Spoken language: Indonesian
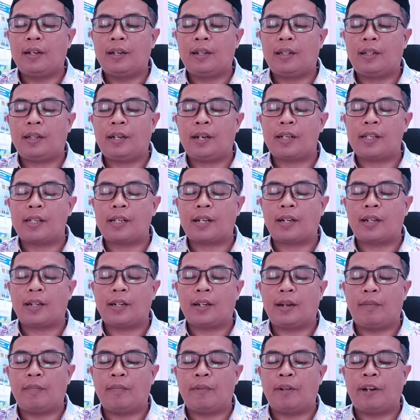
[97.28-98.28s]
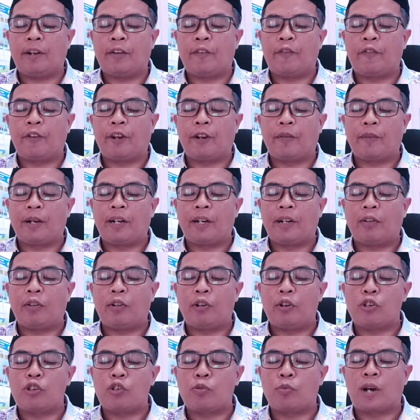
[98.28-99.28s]
ditegaskan dalam firman
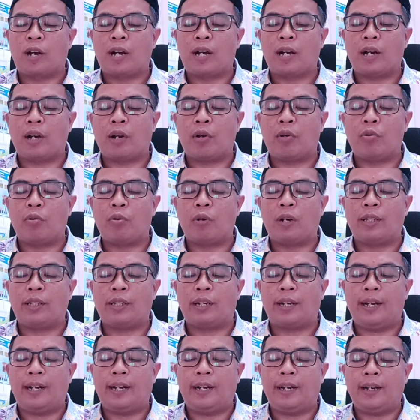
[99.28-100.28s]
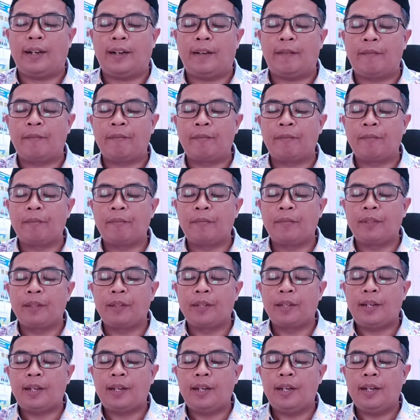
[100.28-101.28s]
Allah Subhanahu wa taala,
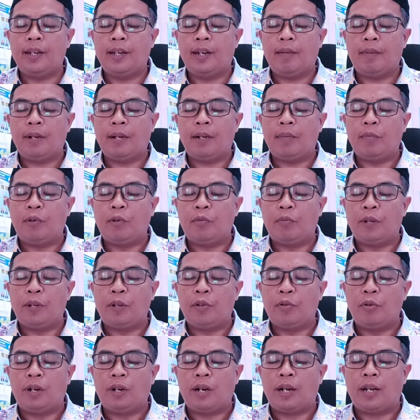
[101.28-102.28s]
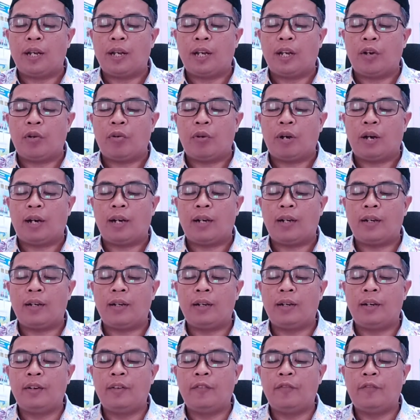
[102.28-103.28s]
"Innamal mu'minuna ikhwah,
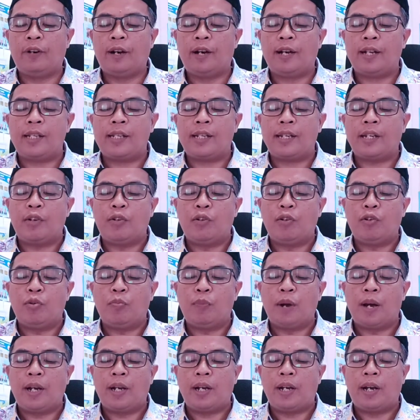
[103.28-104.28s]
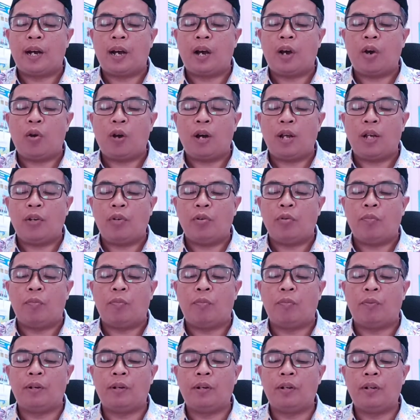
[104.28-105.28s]
fa aslihu baina
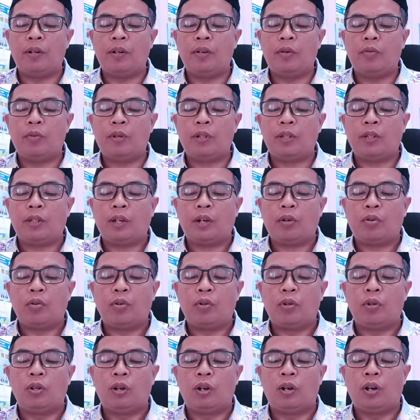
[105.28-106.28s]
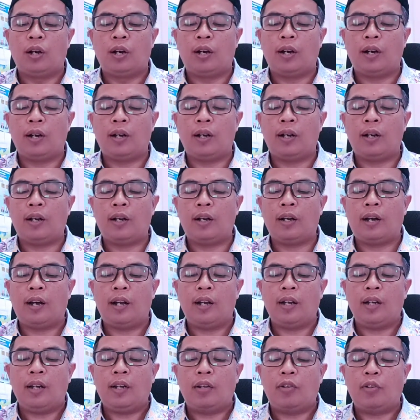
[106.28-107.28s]
ahwaikum wattaqullaha
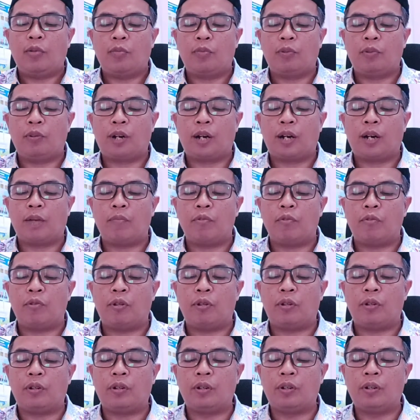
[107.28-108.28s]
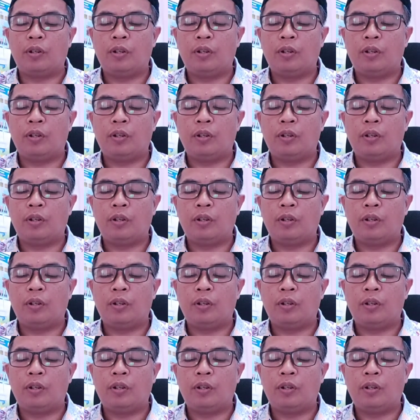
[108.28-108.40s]
la'allakum turhamun."